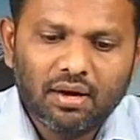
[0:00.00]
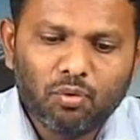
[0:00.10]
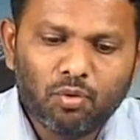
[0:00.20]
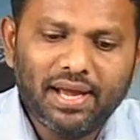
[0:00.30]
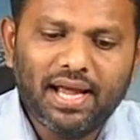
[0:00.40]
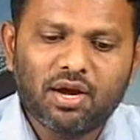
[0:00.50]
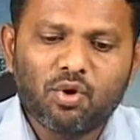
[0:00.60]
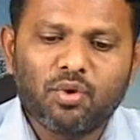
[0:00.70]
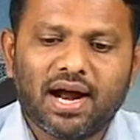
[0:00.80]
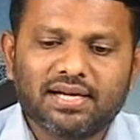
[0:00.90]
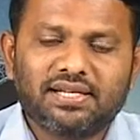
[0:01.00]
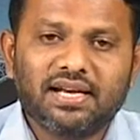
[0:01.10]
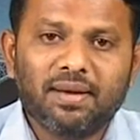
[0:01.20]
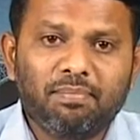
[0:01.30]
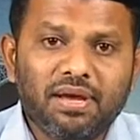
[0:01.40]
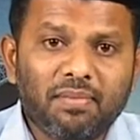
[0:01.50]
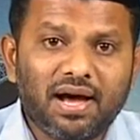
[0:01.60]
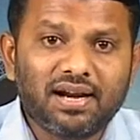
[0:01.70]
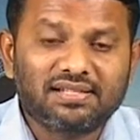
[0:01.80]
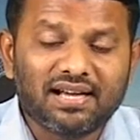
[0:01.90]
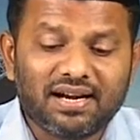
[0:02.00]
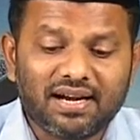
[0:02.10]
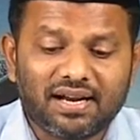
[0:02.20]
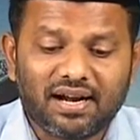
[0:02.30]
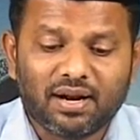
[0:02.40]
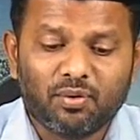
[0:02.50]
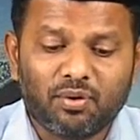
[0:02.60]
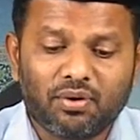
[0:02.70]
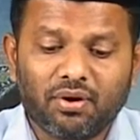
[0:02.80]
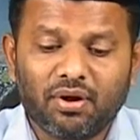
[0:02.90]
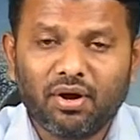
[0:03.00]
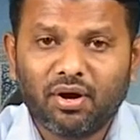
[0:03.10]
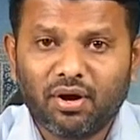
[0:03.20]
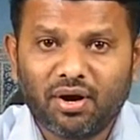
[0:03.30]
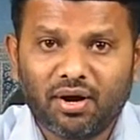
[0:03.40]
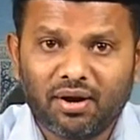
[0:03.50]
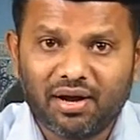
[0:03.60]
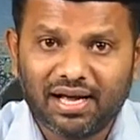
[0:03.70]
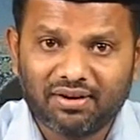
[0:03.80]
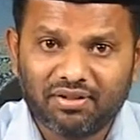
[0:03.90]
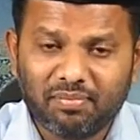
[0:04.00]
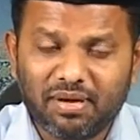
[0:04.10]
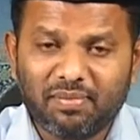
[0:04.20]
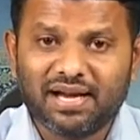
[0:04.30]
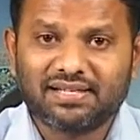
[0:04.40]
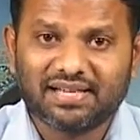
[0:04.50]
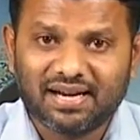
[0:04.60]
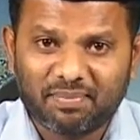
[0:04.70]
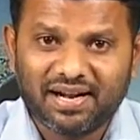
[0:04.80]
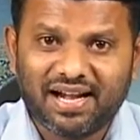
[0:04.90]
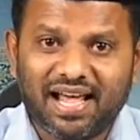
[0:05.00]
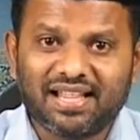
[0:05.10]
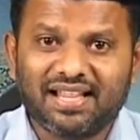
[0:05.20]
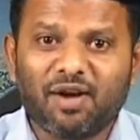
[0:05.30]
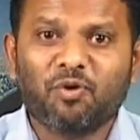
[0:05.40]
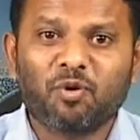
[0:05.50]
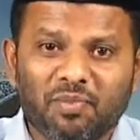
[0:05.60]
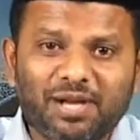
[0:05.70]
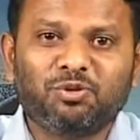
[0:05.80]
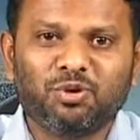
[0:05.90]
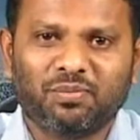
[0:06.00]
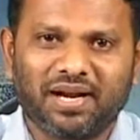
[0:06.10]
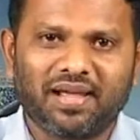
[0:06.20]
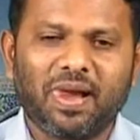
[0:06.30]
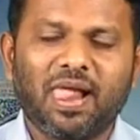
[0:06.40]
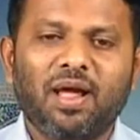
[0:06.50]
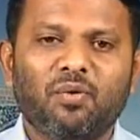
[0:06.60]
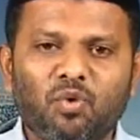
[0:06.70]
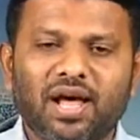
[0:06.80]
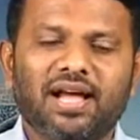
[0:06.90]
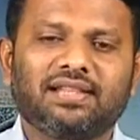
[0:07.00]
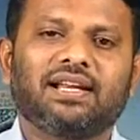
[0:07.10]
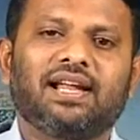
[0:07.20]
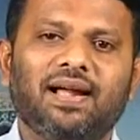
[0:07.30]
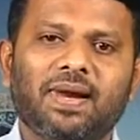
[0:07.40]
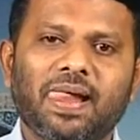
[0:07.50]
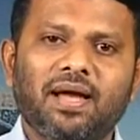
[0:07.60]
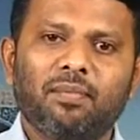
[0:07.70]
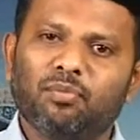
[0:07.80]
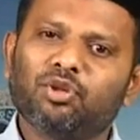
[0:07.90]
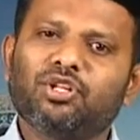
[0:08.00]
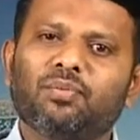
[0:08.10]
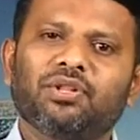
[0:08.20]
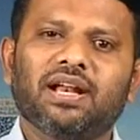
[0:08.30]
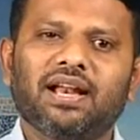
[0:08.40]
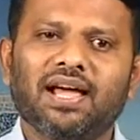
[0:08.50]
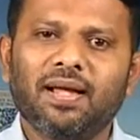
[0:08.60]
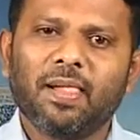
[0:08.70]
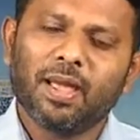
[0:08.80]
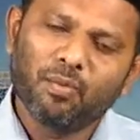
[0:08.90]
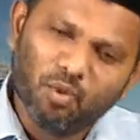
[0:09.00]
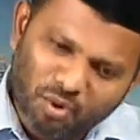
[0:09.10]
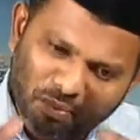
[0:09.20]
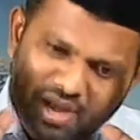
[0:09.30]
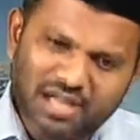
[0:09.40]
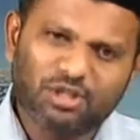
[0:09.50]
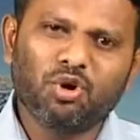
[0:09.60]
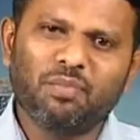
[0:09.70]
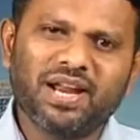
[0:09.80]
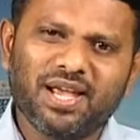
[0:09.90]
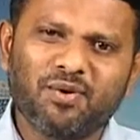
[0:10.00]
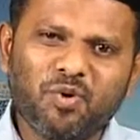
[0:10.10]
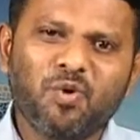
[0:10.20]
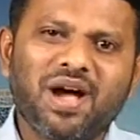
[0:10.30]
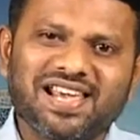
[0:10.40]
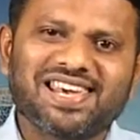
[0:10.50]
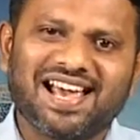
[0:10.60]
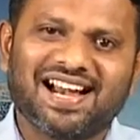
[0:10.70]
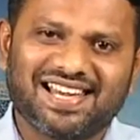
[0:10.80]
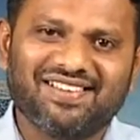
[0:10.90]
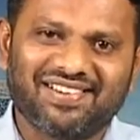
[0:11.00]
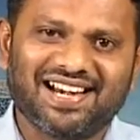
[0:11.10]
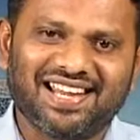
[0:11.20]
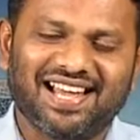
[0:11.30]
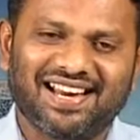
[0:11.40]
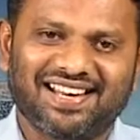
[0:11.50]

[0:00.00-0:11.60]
உமையாக்களுடைய ஆட்சியில் பீமாரிஸ்தான் என்கின்ற ஒரு அதாவது பீமாரிஸ்தான் அப்படின்ட்டா அதுதான் ஒரு மருத்துவமனை உலகத்தில் முத முதல்ல ஒரு மருத்துவமனையை உருவாக்கி காட்டியவர்கள் யார்